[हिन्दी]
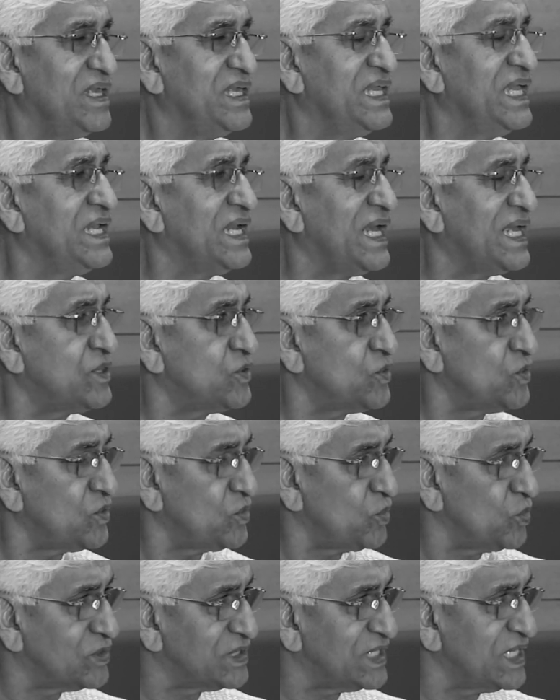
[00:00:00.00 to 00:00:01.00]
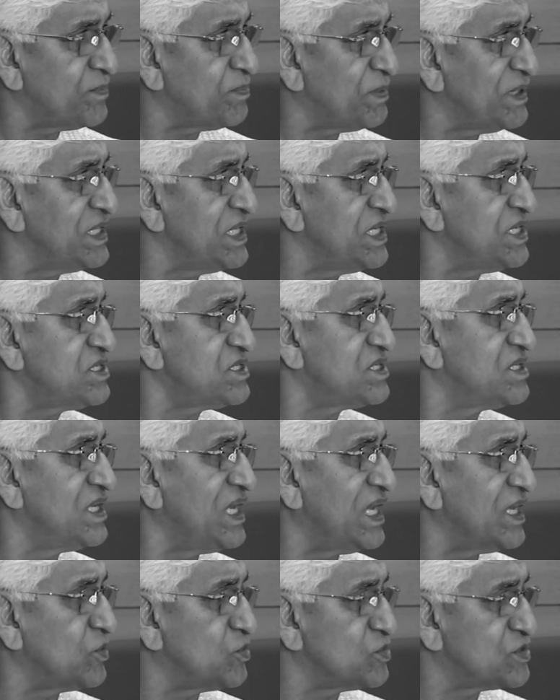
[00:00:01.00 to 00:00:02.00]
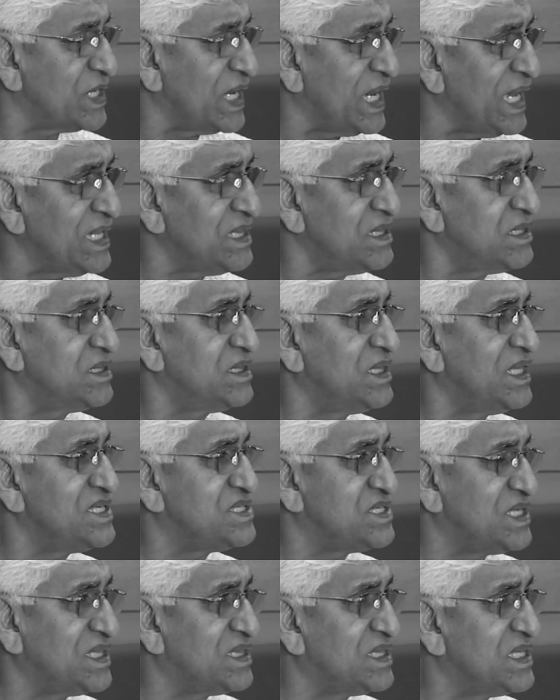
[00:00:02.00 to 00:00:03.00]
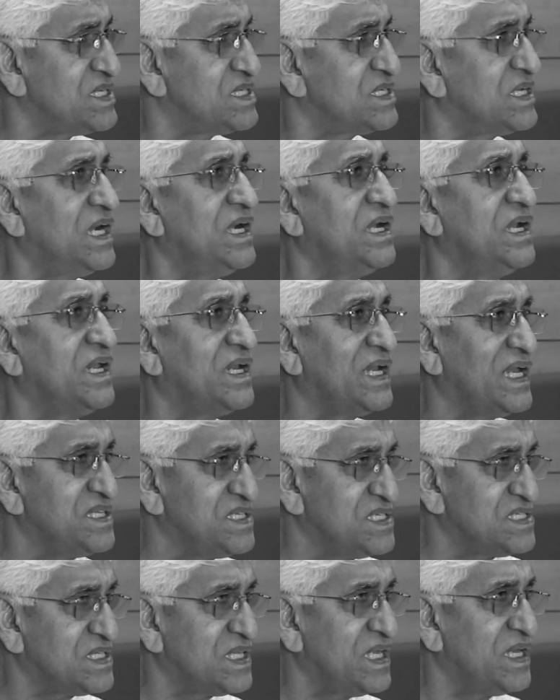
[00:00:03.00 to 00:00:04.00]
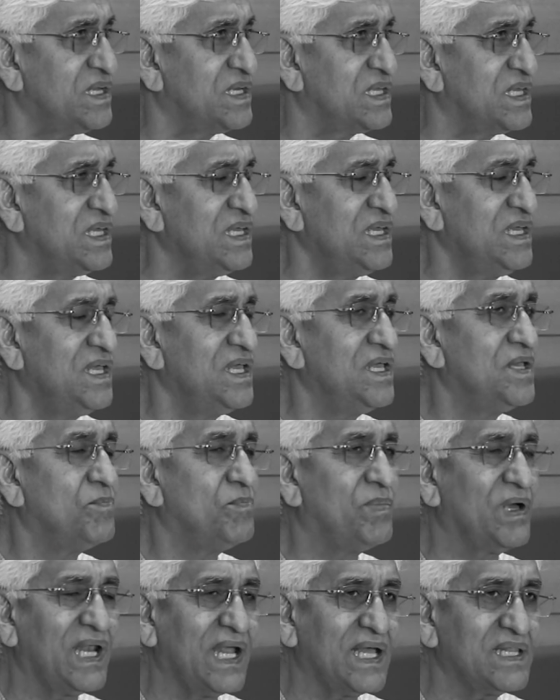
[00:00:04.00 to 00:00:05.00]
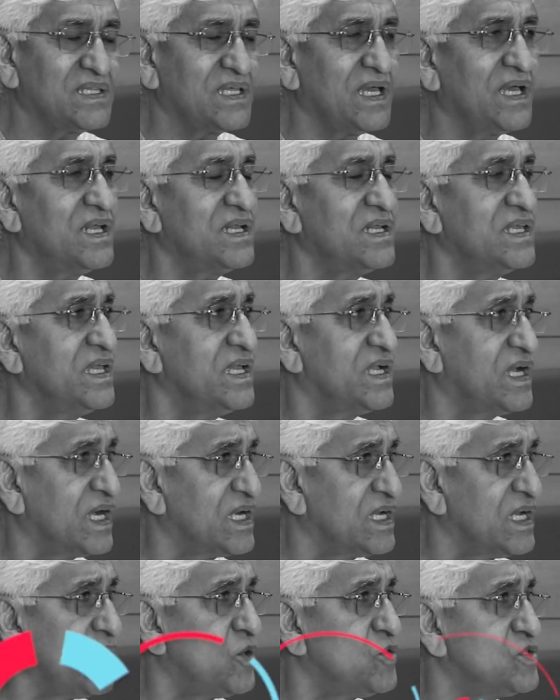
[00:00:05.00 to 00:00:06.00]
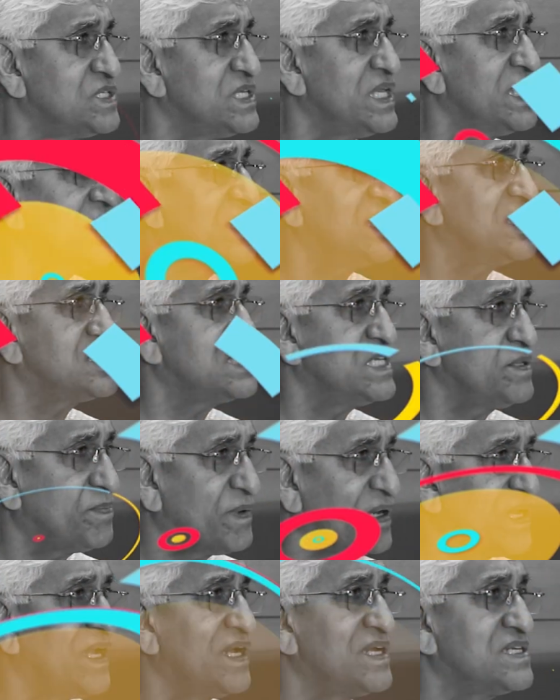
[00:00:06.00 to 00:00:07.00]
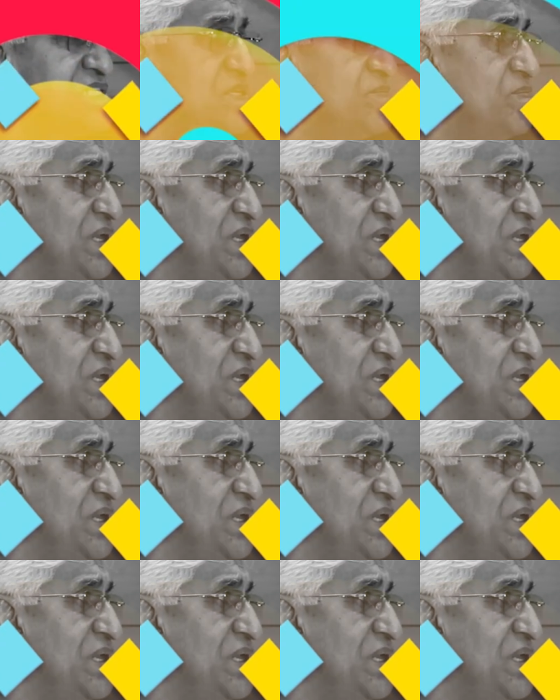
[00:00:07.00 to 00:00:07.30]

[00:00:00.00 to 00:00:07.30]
ये ना तो उत्तर प्रदेश ना गुजरात ना छत्तीसगढ़ ना राजस्थान की बलात्कार की घटनाओं से किसी प्रकार से